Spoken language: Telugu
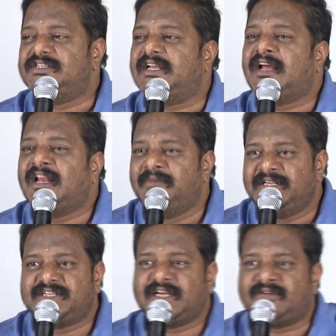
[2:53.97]
జనాలు
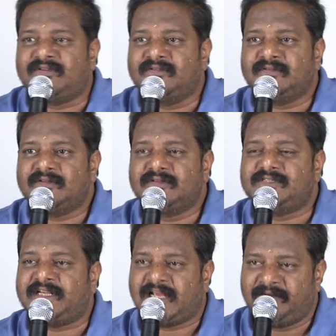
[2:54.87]
మెచ్చారు
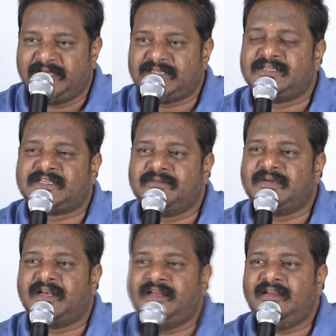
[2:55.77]
జనాలు మెచ్చిన
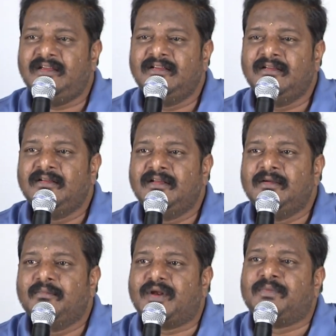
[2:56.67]
సినిమాని
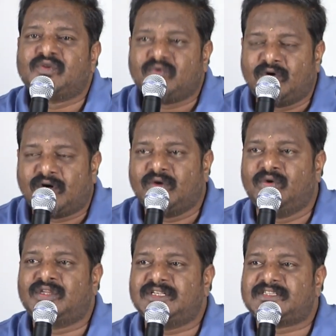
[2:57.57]
ప్రభుత్వం కూడా
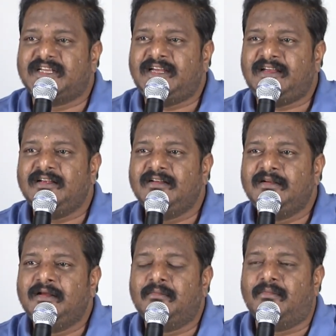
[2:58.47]
గుర్తిస్తే
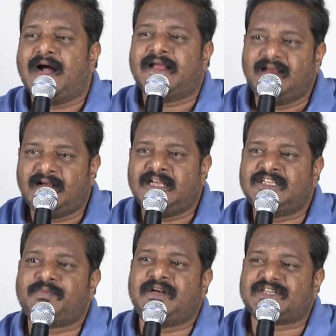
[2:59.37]
మాకు ఇంకా
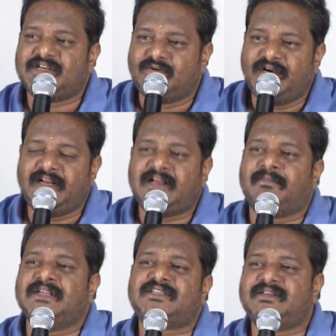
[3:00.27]
ఇన్స్పిరేషన్ కూడా ఇంకా మంచి